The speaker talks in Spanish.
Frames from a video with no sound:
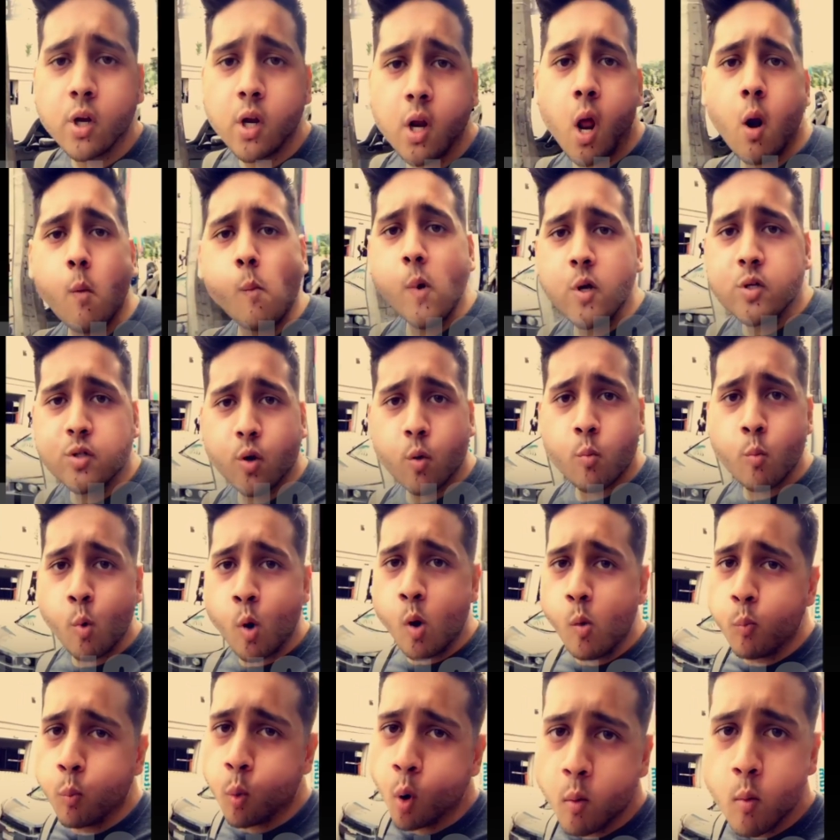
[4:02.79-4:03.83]
en armas
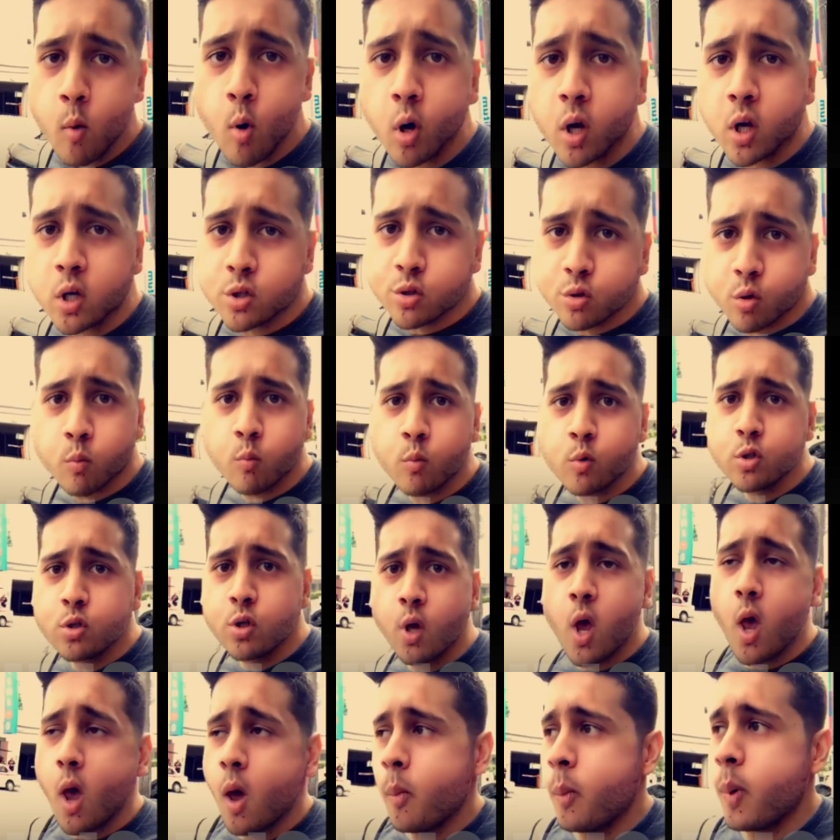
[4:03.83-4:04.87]
como el pueblo que somos